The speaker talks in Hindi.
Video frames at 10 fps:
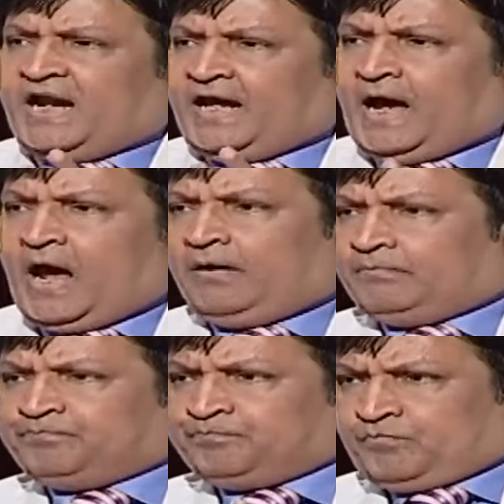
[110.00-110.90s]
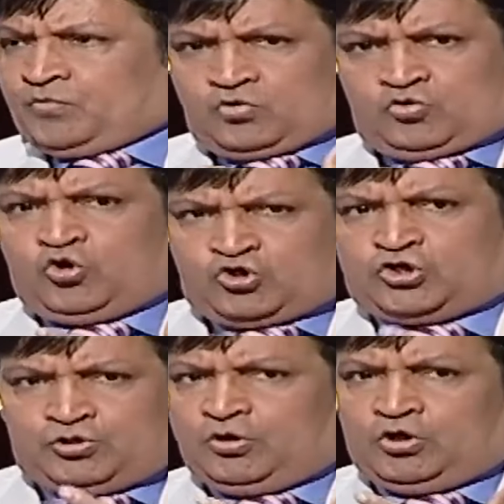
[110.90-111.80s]
एक गाना गाया
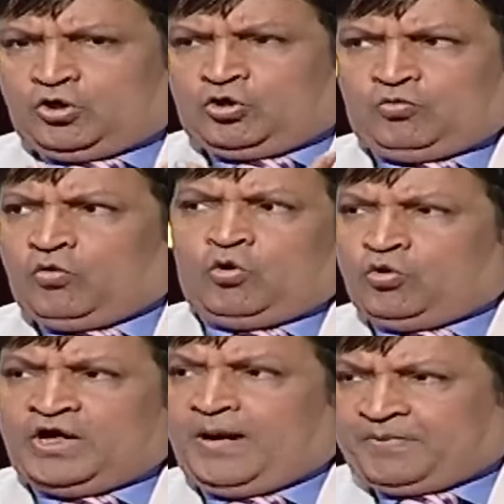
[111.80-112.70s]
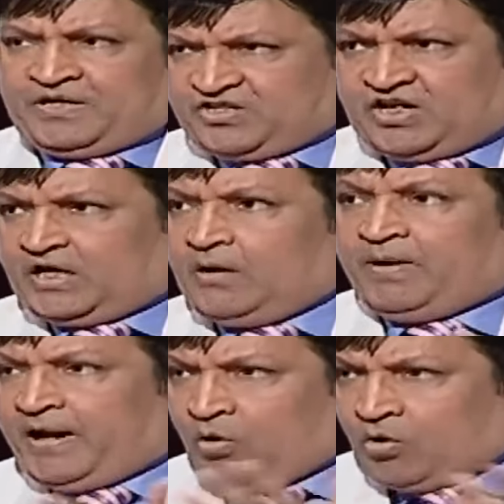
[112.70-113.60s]
कुछ वो हुई आपका सर्कल बना